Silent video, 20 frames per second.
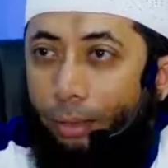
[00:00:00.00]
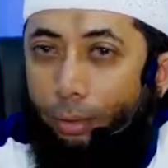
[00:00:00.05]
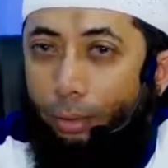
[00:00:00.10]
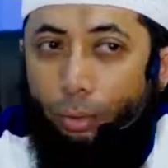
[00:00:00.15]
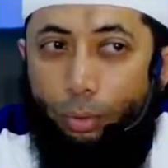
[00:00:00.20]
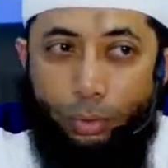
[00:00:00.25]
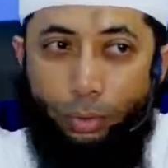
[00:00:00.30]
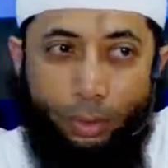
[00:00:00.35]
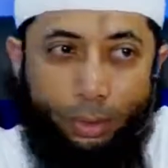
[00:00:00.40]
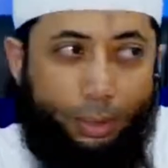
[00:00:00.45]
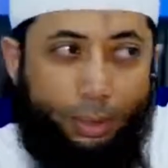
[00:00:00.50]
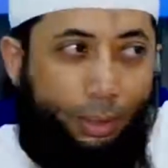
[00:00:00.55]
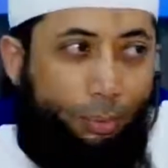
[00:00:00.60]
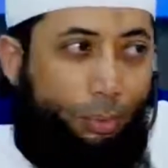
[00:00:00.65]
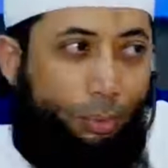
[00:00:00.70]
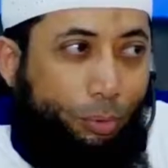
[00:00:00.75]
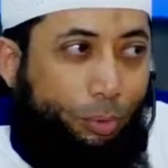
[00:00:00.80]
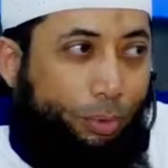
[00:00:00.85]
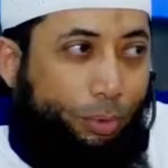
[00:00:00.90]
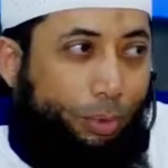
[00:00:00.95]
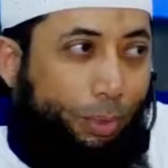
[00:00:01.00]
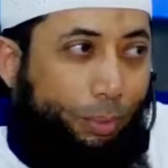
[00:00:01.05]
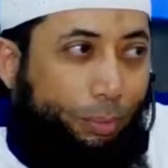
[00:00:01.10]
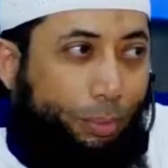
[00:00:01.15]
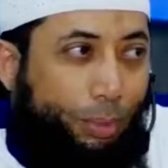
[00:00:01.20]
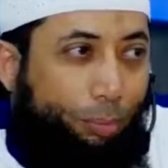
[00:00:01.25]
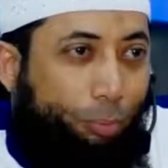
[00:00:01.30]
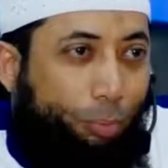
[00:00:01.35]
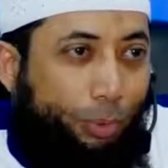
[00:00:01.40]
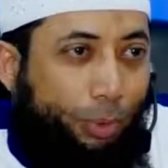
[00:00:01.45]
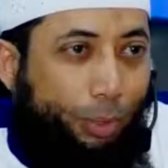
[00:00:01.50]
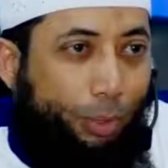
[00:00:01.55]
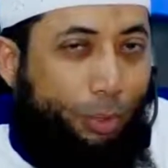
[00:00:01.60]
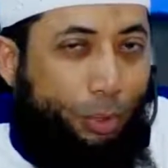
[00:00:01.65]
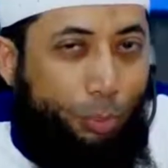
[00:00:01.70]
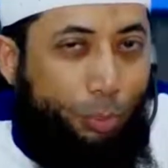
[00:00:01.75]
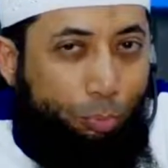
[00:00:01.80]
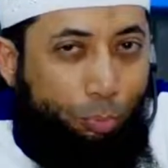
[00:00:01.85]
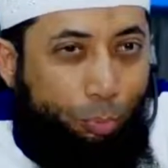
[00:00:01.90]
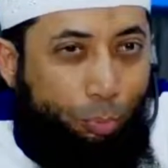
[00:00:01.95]
Terus saja Nabi SAW sebutkan
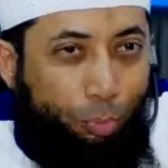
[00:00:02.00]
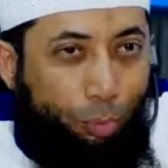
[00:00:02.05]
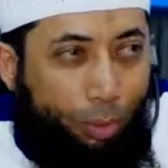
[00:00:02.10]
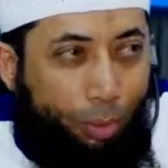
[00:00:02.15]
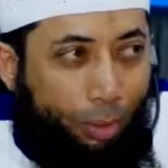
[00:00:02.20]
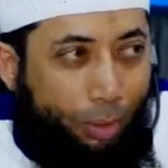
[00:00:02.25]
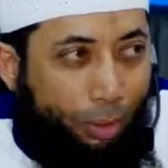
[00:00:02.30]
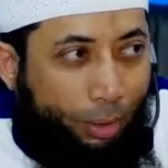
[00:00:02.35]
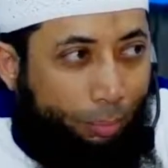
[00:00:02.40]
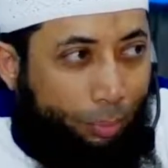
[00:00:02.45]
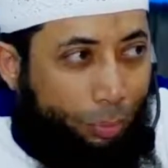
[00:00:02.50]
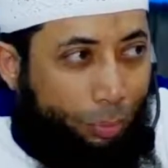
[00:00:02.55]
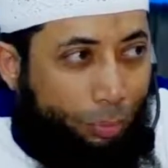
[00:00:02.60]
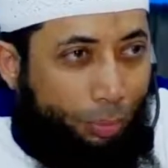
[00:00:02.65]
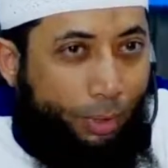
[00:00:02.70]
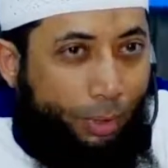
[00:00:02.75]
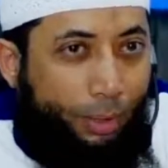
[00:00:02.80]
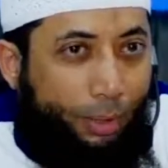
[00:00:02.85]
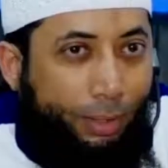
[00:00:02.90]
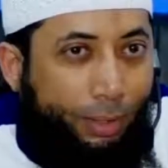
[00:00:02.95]
10 orang yang masuk surga.